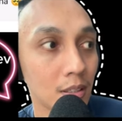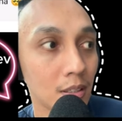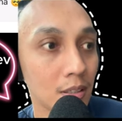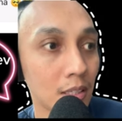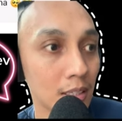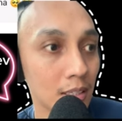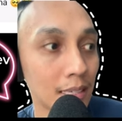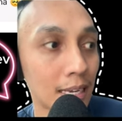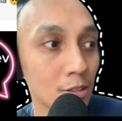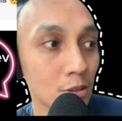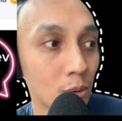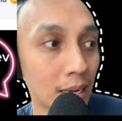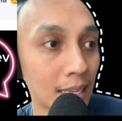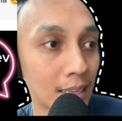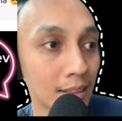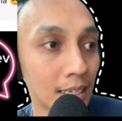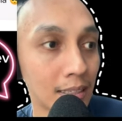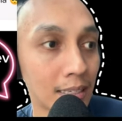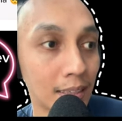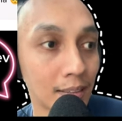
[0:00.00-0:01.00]
Then it has to
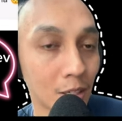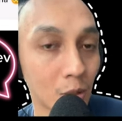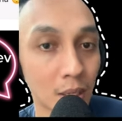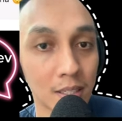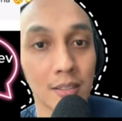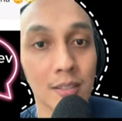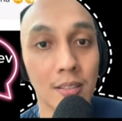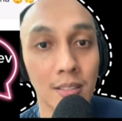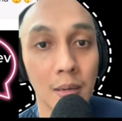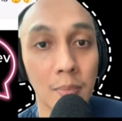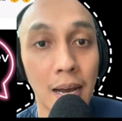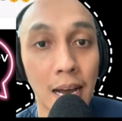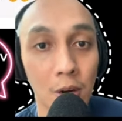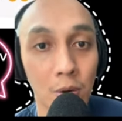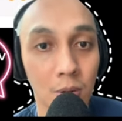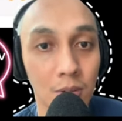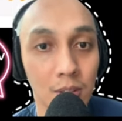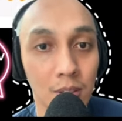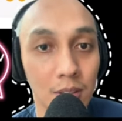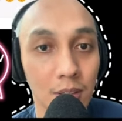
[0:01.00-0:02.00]
handle that request somehow.
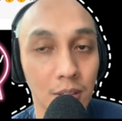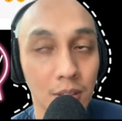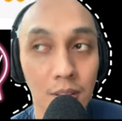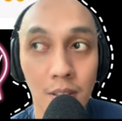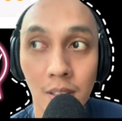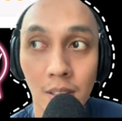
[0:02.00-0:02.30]
No?